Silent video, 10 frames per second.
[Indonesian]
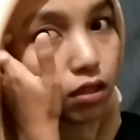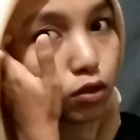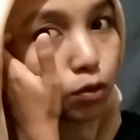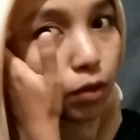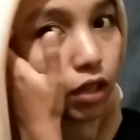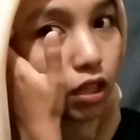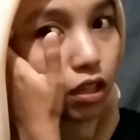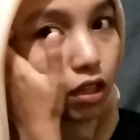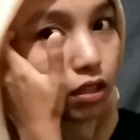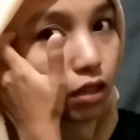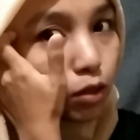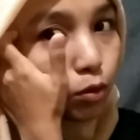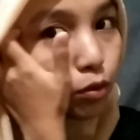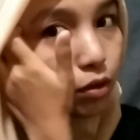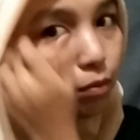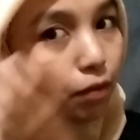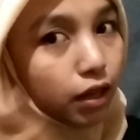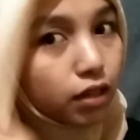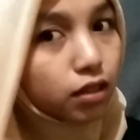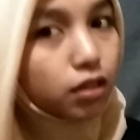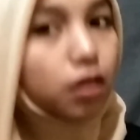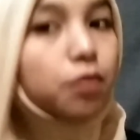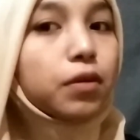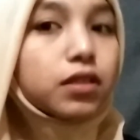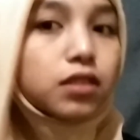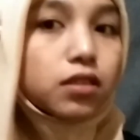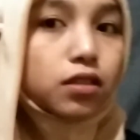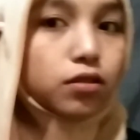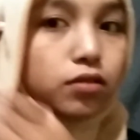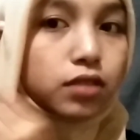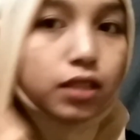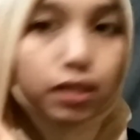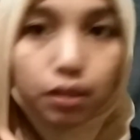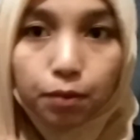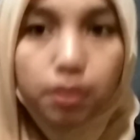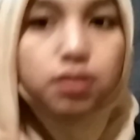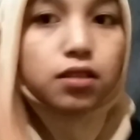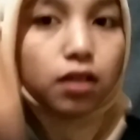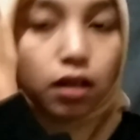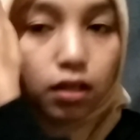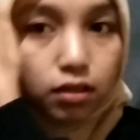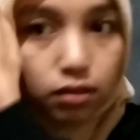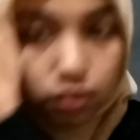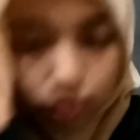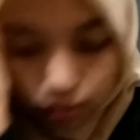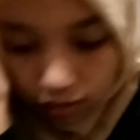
supaya ini enggak terlalu depan yang panjangnya jadi kita paskan